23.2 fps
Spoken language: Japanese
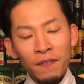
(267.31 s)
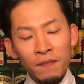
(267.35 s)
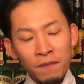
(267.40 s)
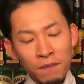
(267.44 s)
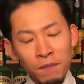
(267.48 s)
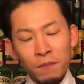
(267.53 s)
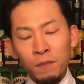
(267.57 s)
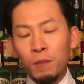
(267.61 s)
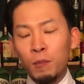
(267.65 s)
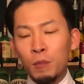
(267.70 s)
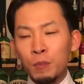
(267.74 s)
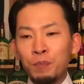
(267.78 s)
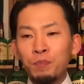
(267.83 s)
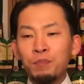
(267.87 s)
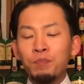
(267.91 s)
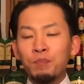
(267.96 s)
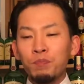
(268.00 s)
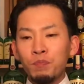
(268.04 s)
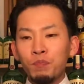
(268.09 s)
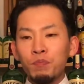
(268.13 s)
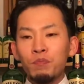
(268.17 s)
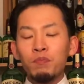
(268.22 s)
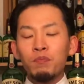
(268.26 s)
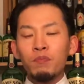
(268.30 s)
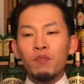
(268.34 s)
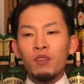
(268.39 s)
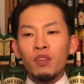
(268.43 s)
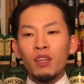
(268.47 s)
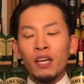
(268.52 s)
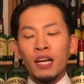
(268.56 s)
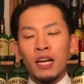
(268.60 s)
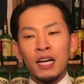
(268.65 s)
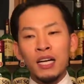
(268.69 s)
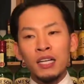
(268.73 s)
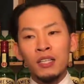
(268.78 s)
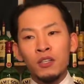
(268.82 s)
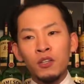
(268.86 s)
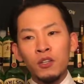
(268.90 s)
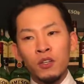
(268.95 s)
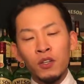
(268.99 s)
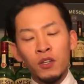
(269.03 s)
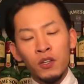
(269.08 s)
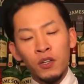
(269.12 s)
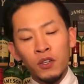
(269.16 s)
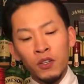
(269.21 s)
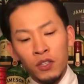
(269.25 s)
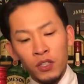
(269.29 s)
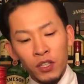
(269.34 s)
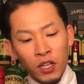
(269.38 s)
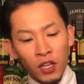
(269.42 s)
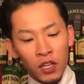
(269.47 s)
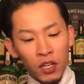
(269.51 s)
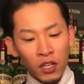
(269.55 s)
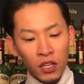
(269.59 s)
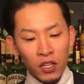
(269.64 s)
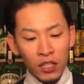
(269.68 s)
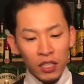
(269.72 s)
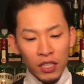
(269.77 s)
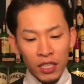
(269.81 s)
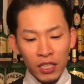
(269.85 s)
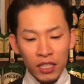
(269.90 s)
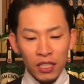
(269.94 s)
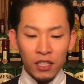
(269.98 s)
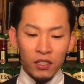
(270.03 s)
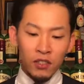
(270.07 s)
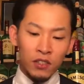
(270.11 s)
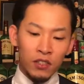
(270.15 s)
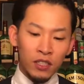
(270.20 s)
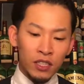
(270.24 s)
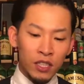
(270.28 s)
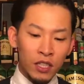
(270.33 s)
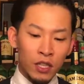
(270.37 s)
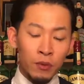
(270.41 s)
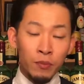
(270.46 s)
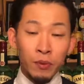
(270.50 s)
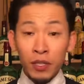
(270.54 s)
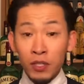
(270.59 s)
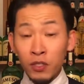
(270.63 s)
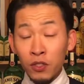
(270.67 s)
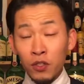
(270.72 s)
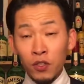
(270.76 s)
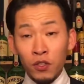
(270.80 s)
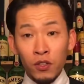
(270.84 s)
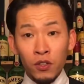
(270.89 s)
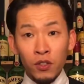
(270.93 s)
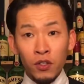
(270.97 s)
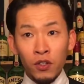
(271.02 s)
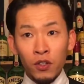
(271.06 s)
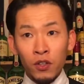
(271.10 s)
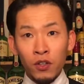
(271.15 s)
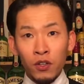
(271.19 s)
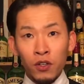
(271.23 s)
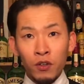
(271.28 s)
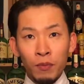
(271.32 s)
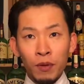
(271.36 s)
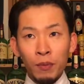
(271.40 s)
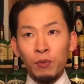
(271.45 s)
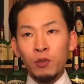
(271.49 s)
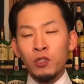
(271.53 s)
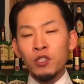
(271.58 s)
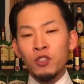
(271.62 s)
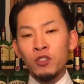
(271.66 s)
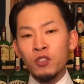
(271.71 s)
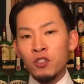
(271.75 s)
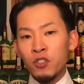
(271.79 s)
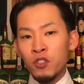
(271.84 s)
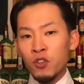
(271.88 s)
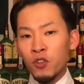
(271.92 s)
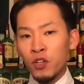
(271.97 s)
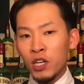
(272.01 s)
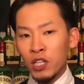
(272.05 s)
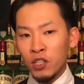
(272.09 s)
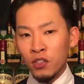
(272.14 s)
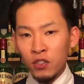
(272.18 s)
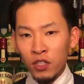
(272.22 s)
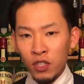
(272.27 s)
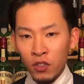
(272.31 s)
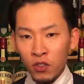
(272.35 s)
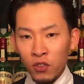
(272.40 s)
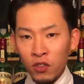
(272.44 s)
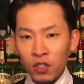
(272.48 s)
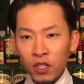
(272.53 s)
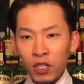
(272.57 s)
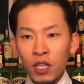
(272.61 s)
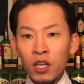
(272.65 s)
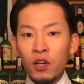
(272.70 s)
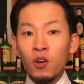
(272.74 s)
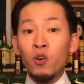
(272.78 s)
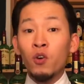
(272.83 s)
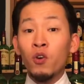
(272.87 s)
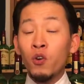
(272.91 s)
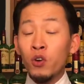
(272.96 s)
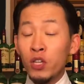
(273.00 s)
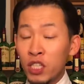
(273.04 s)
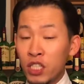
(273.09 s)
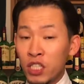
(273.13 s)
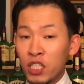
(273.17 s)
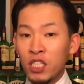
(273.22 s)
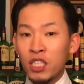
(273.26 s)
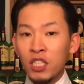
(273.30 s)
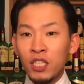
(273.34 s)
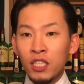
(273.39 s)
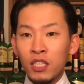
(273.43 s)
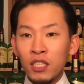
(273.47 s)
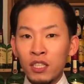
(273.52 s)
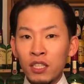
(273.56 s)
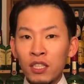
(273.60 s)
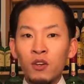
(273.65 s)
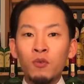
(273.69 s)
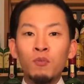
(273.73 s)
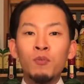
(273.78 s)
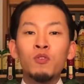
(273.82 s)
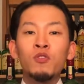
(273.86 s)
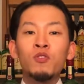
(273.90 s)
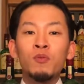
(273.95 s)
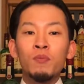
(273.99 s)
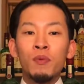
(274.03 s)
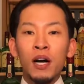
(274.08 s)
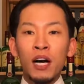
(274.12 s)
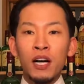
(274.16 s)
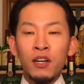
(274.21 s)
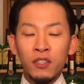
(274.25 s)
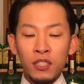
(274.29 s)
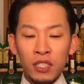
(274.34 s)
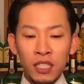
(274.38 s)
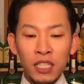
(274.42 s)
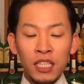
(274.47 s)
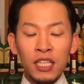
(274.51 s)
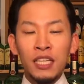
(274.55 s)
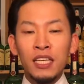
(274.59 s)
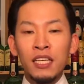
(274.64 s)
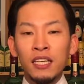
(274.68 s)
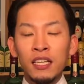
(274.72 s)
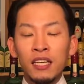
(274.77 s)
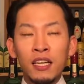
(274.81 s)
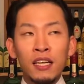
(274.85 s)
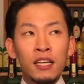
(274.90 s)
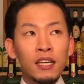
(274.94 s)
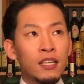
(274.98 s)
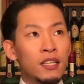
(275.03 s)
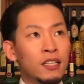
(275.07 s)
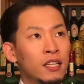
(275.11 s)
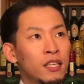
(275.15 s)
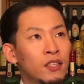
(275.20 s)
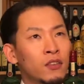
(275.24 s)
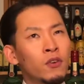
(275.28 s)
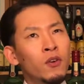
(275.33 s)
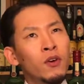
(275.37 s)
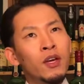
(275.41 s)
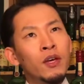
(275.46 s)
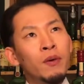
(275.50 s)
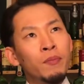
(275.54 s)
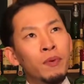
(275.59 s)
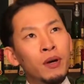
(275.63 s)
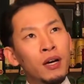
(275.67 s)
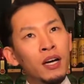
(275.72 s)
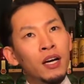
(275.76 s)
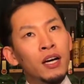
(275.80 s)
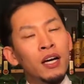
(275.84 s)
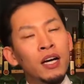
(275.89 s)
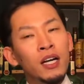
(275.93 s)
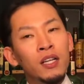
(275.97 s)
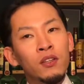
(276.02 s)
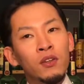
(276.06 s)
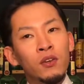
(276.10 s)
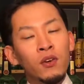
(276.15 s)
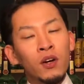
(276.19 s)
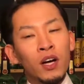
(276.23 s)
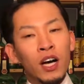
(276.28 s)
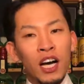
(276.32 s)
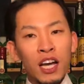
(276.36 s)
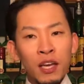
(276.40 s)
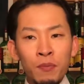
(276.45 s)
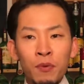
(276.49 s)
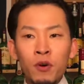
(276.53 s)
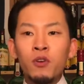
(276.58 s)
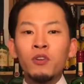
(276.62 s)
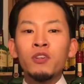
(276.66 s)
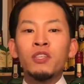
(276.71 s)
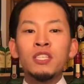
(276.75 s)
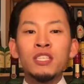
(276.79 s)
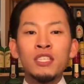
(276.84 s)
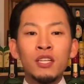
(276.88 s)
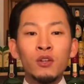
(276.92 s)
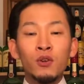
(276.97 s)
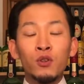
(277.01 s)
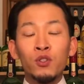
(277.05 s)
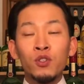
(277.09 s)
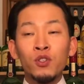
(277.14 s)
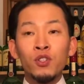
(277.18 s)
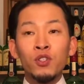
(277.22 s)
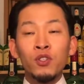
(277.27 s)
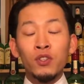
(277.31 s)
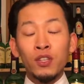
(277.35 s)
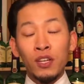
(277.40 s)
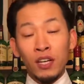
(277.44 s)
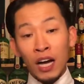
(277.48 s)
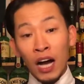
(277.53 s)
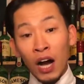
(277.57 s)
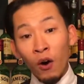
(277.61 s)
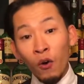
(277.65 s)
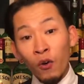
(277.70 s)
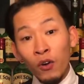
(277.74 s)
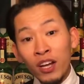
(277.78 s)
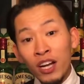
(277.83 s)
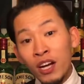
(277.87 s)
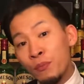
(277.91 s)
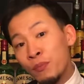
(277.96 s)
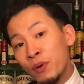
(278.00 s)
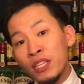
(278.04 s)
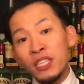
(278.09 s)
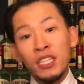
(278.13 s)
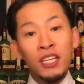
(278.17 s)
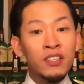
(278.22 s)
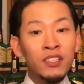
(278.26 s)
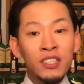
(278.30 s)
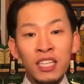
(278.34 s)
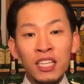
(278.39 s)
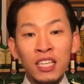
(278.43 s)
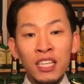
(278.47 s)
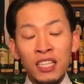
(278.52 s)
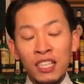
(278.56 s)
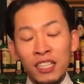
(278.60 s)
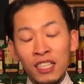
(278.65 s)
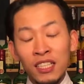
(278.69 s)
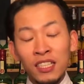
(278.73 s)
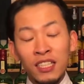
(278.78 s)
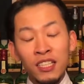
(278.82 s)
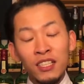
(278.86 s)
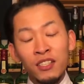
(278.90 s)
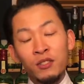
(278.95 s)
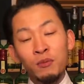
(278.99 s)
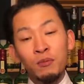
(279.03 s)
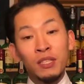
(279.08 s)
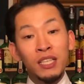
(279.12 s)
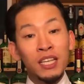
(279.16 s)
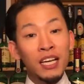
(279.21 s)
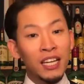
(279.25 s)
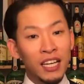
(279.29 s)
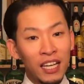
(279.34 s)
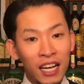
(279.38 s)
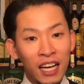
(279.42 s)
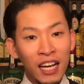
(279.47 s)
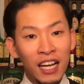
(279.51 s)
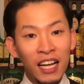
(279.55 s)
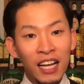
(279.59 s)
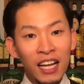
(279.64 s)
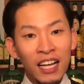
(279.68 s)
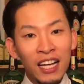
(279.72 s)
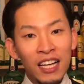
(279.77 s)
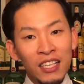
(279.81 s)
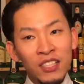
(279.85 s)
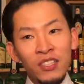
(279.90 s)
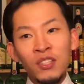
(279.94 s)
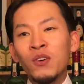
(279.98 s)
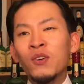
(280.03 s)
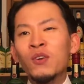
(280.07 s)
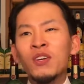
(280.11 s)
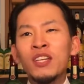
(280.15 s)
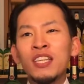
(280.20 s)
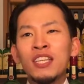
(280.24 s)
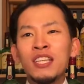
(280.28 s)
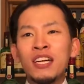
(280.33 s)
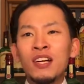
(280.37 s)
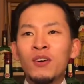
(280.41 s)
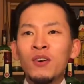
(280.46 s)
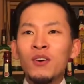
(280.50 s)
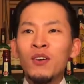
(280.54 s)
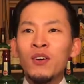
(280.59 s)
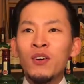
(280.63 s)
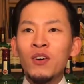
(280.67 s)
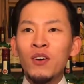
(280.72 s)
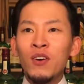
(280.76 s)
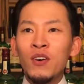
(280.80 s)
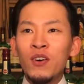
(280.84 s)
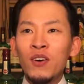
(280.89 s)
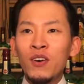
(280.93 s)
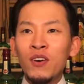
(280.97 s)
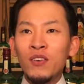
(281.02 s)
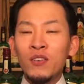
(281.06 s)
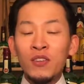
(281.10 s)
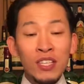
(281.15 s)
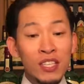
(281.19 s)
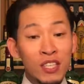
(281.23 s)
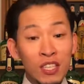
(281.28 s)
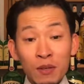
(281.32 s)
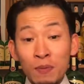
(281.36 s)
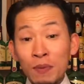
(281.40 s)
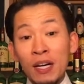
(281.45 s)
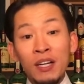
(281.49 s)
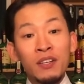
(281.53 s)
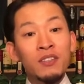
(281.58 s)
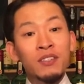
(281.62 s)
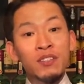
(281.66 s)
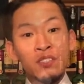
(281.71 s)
うん、あのー、なんだろう例えばその、まあ、もちろんストレートで飲んで美味しいって思うのもあるし例えばあのハイボールにしたことによって香りがめちゃくちゃ引き立たされるみたいなそういったこうウイスキーもあるんで